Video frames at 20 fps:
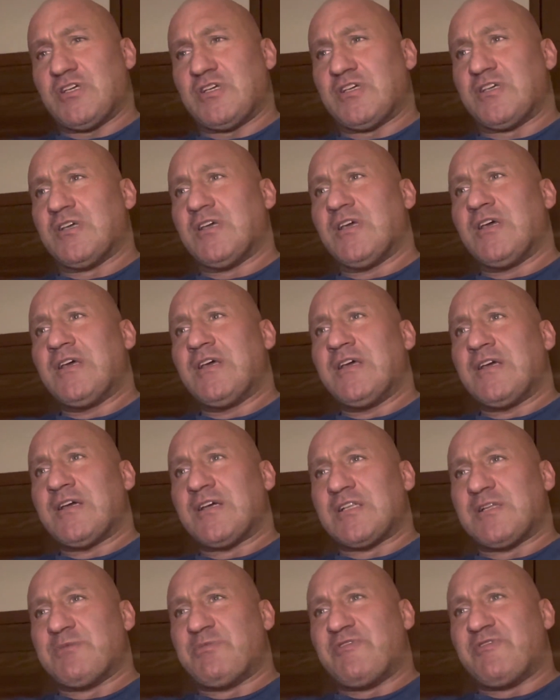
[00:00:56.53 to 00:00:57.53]
I
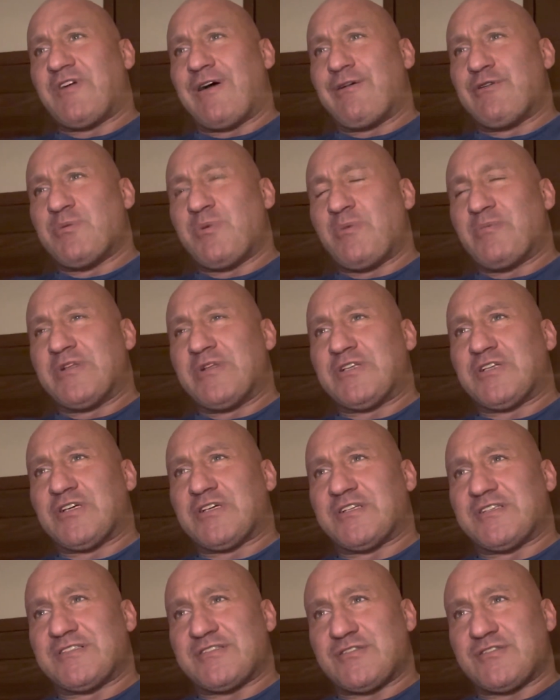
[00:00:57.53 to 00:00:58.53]
gdy bywały momenty
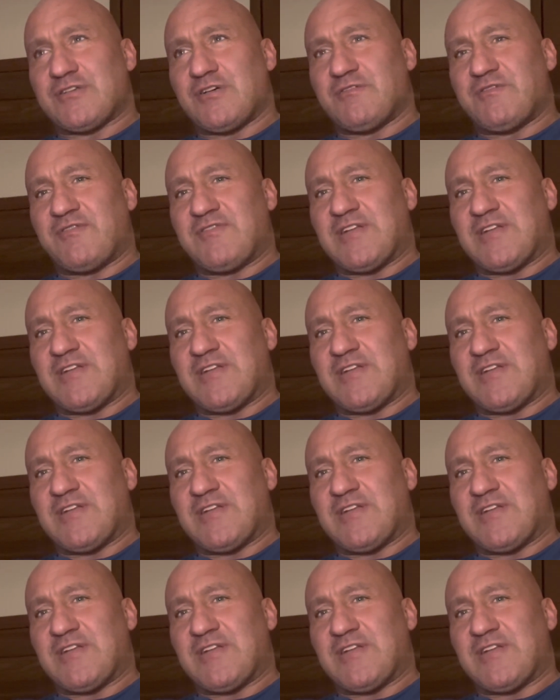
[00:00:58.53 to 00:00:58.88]
kryzysowe